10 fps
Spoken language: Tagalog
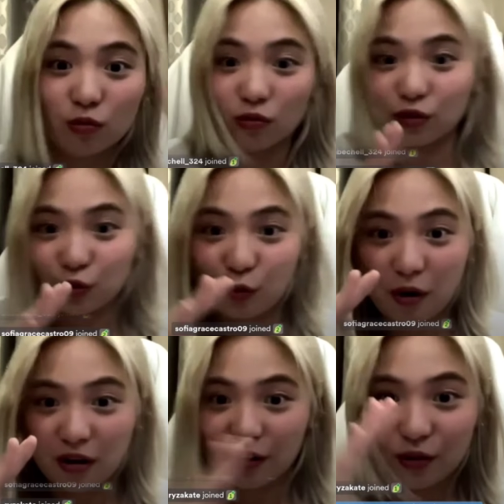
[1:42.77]
Tapos
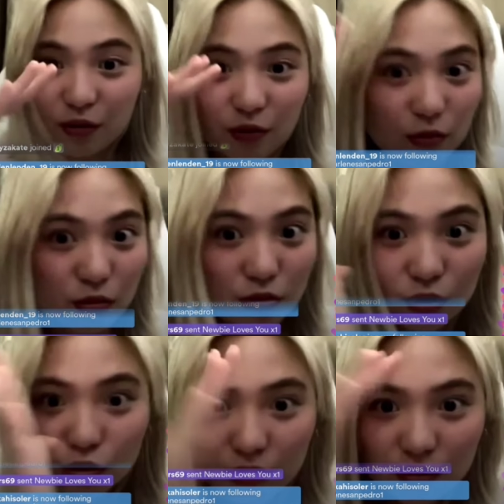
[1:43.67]
gumagano.
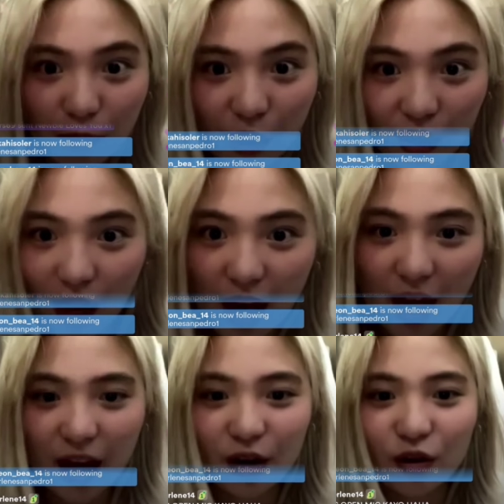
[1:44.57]
Parang
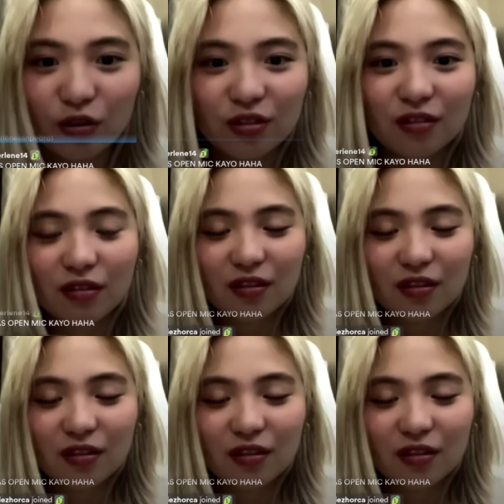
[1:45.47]
alon.